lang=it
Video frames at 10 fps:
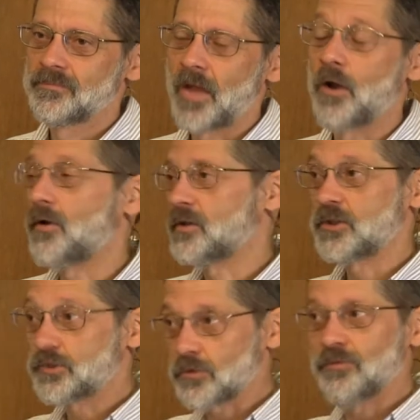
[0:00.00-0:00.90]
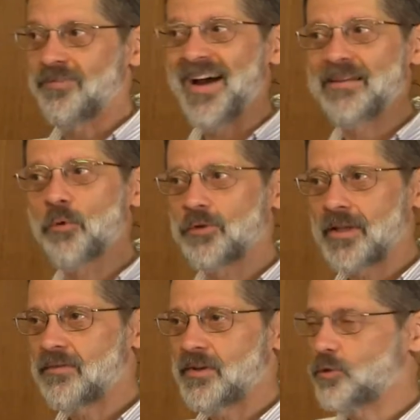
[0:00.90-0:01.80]
Allora, ci sono vari
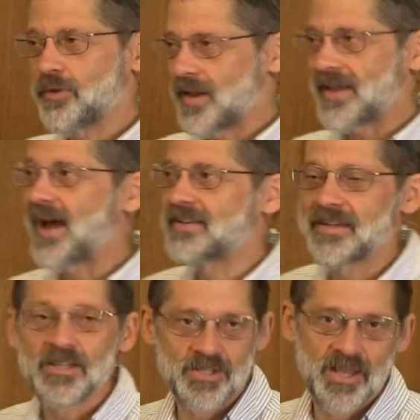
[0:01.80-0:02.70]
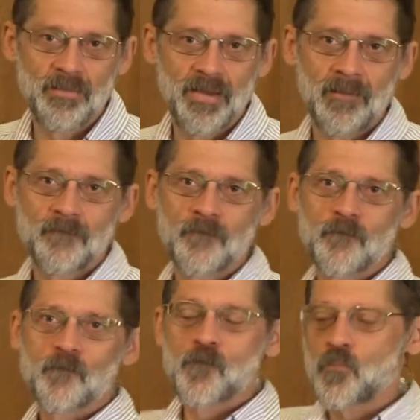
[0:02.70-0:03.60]
motivi, tutti legati insieme.
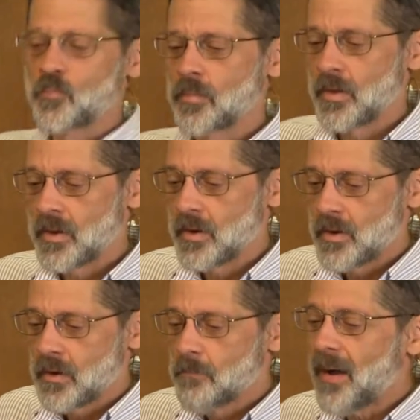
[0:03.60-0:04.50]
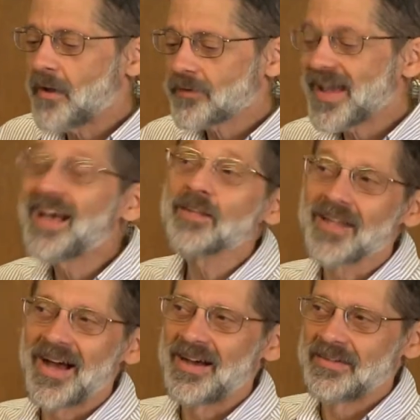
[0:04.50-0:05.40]
Ma in
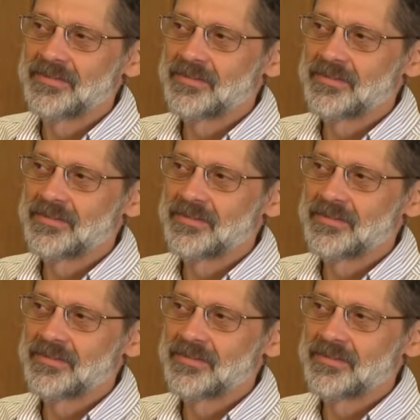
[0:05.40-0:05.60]
realtà,